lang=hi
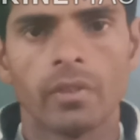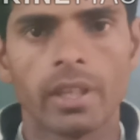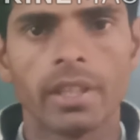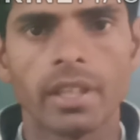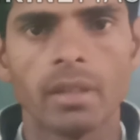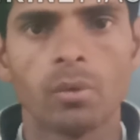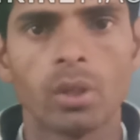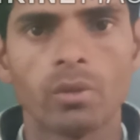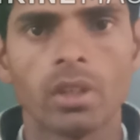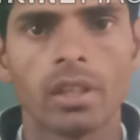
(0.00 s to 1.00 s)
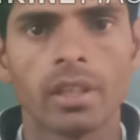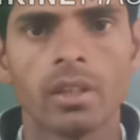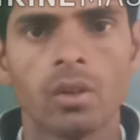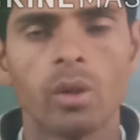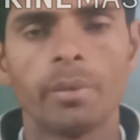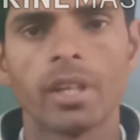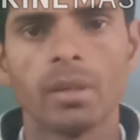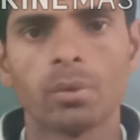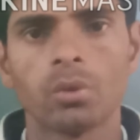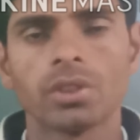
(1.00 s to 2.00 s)
फ्रंटियल मोलिकुलर ऑर्बिटल
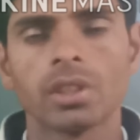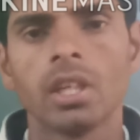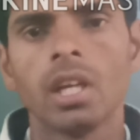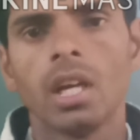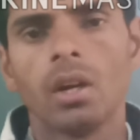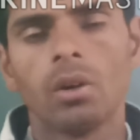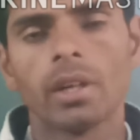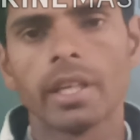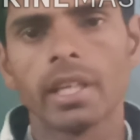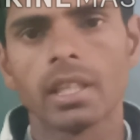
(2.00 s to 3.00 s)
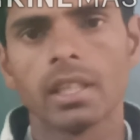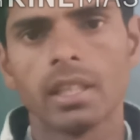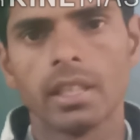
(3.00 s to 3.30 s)
अप्रोच और एक